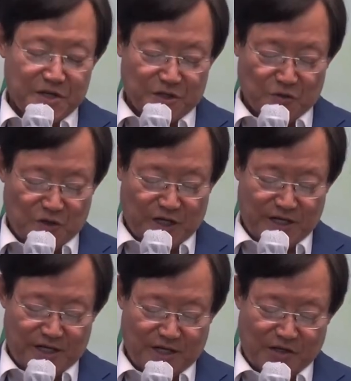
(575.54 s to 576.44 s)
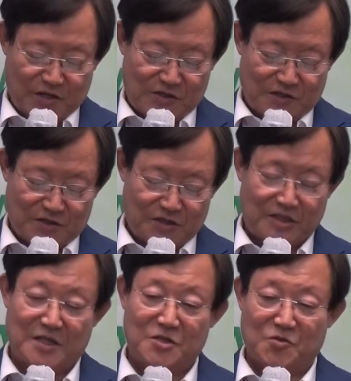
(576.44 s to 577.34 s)
여호와 하나님께서는
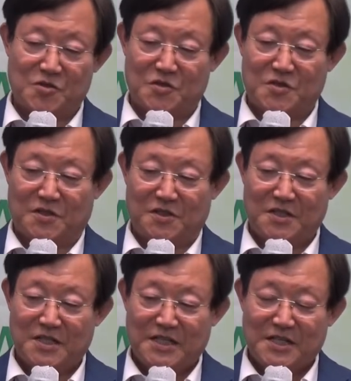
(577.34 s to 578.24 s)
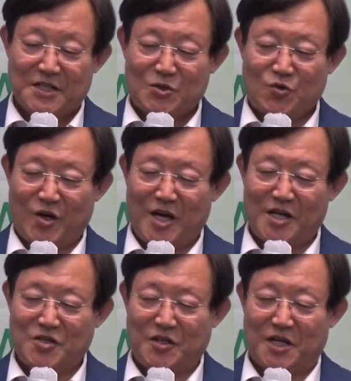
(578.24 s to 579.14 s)
찾아오셔서
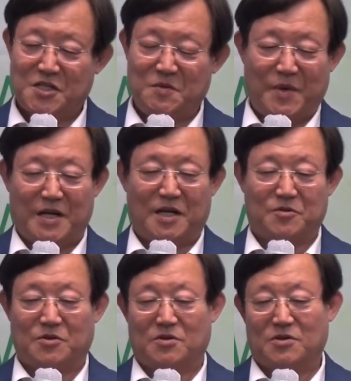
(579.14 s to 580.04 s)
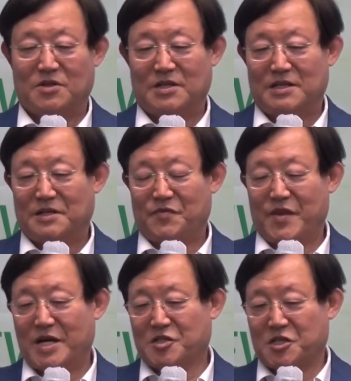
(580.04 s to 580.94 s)
좌절하지 말라고
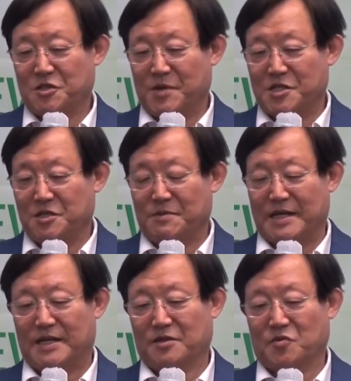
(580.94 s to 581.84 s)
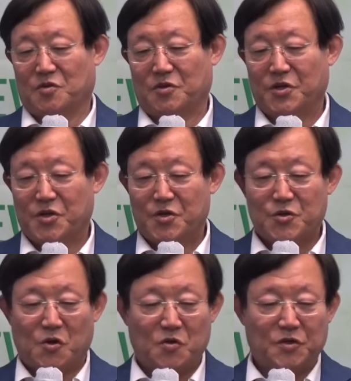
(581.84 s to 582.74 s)
낙심하지 말라고
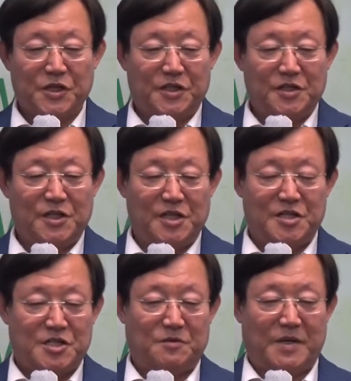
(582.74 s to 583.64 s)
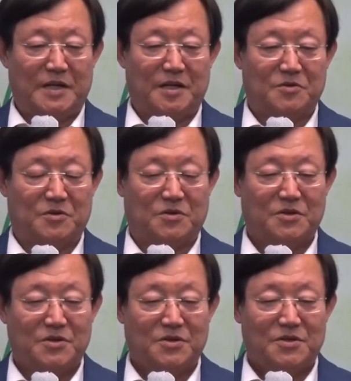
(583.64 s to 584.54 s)
용기를 잃지
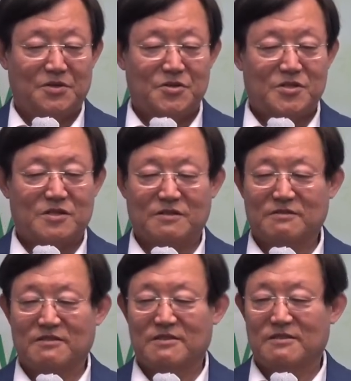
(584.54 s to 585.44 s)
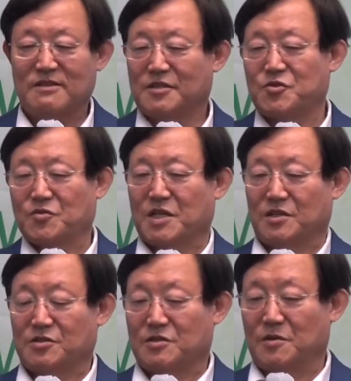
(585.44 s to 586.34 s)
말라고 승리를 약속하는
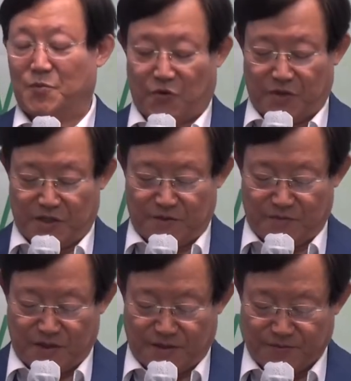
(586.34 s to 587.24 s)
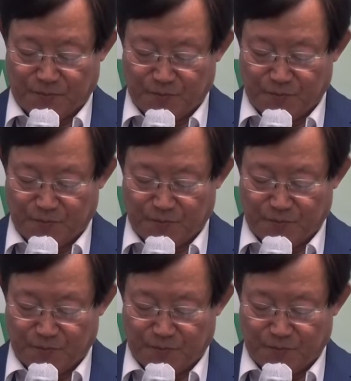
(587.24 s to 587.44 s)
것을 보게 됩니다.